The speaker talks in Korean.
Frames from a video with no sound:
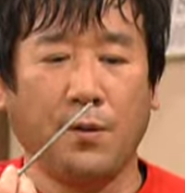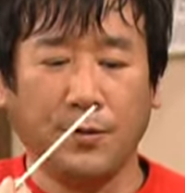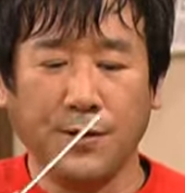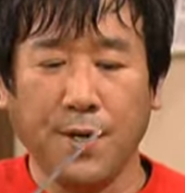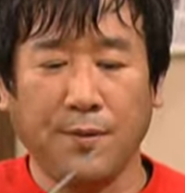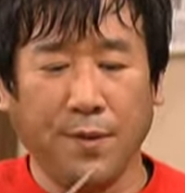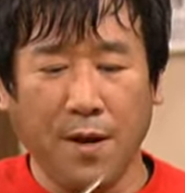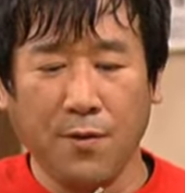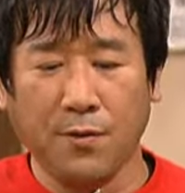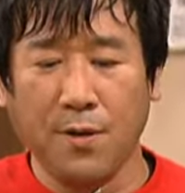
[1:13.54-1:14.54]
언제가
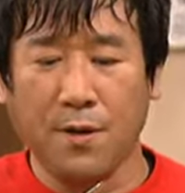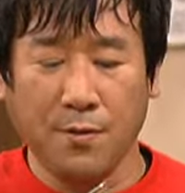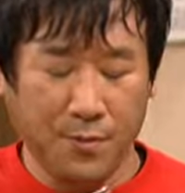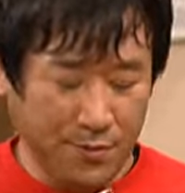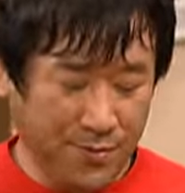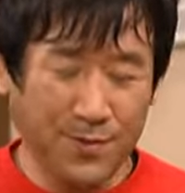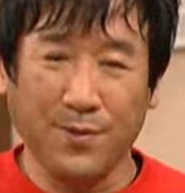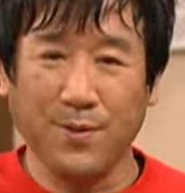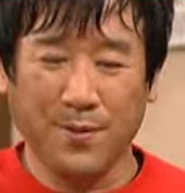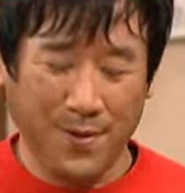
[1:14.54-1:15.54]
다이어트 하라고
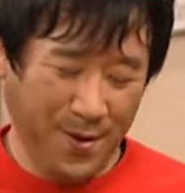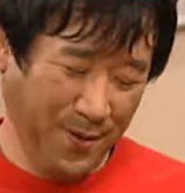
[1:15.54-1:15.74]
그랬거든요.